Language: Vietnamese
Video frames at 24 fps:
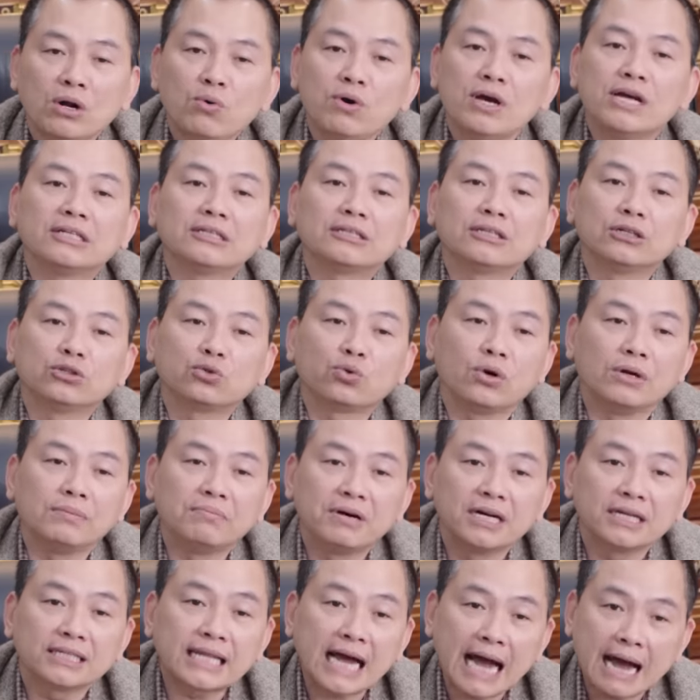huấn luyện từ tuổi
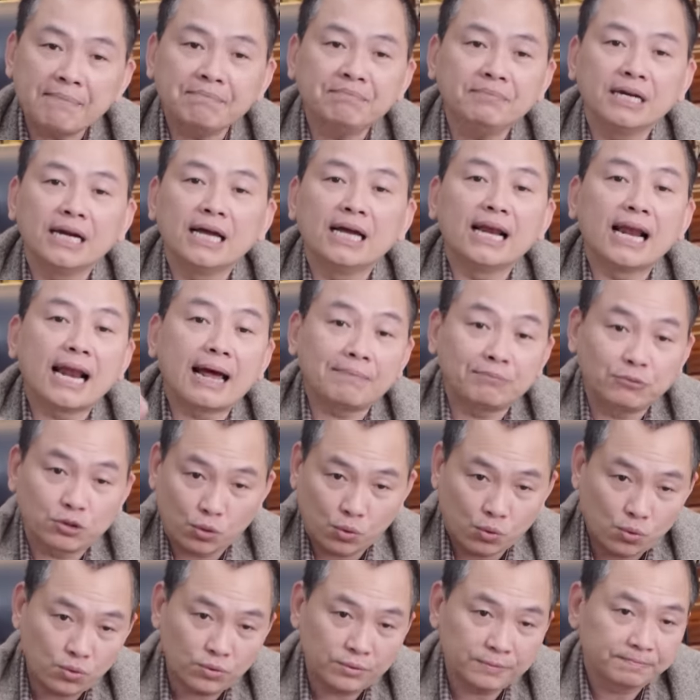18 để làm
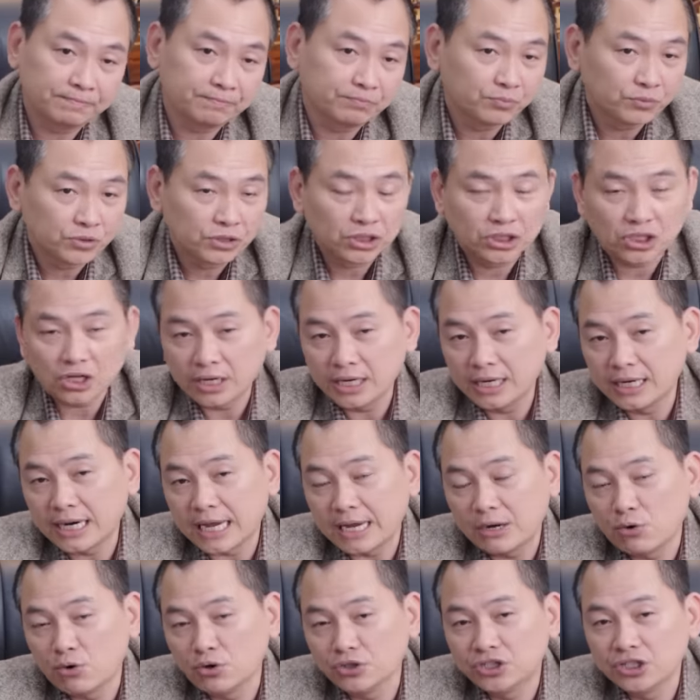chủ. Cho nên
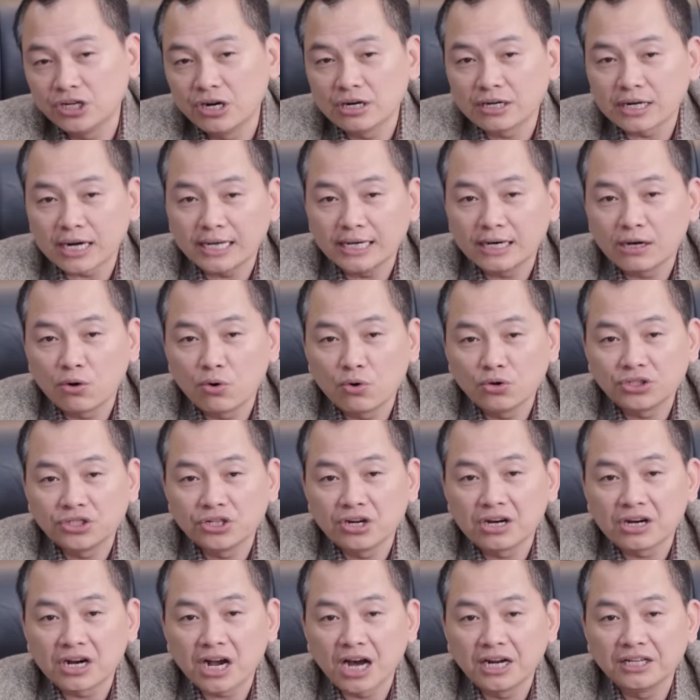cái ngôi trường này là ngôi
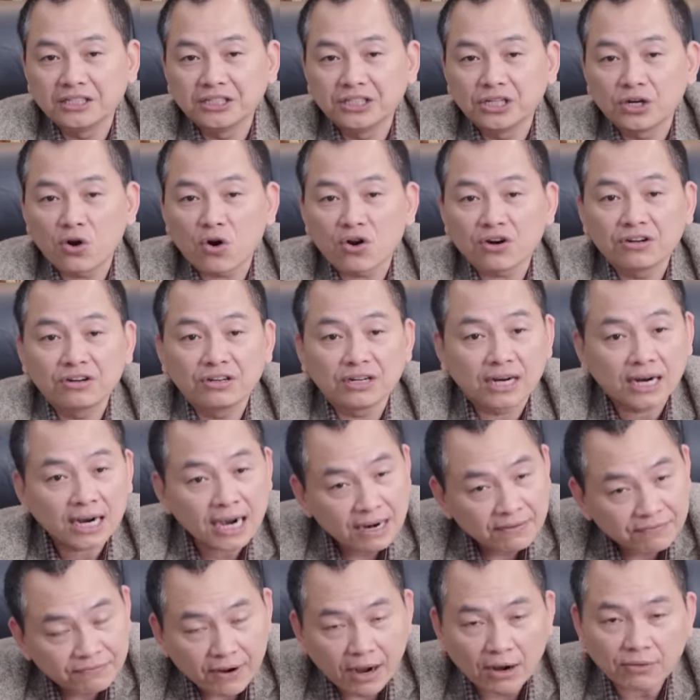trường cần những con người
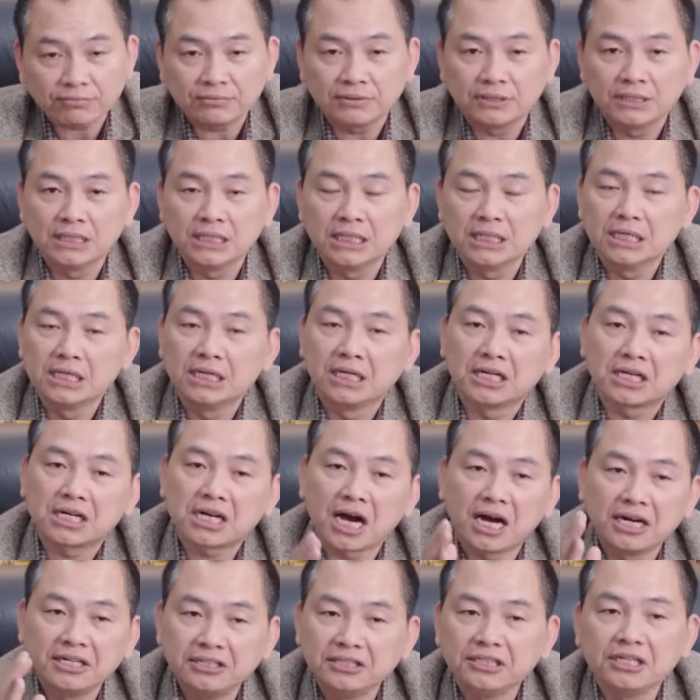khát vọng,
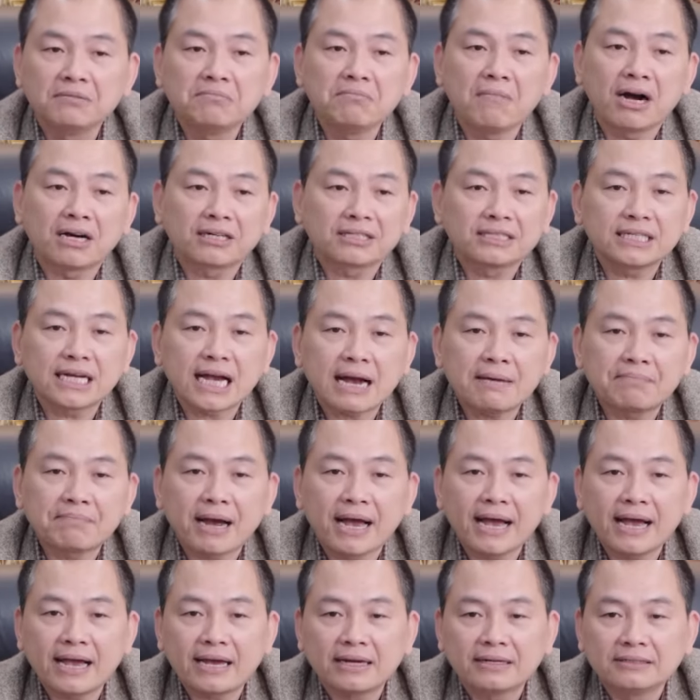cần những bậc cha
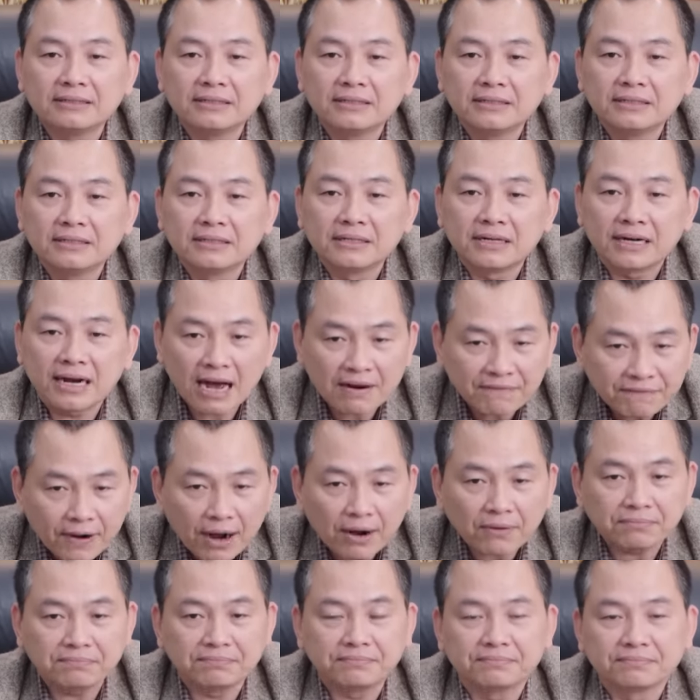mẹ khát
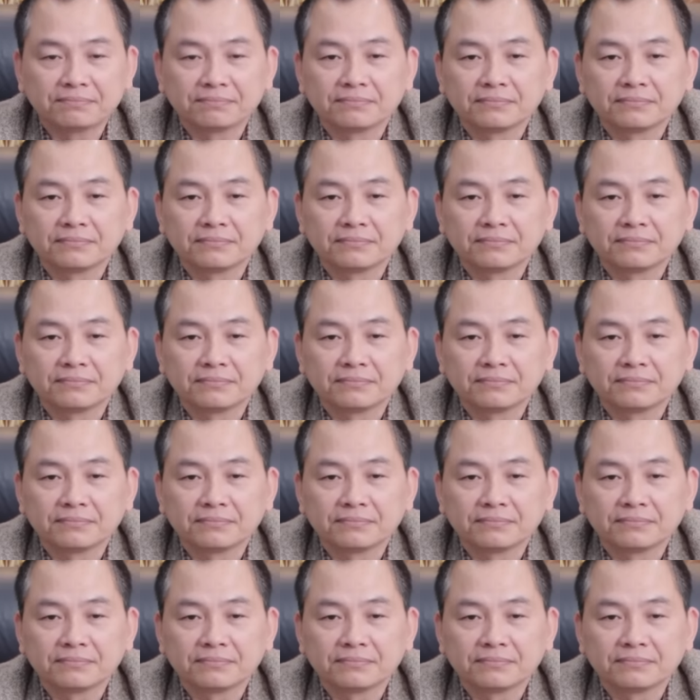vọng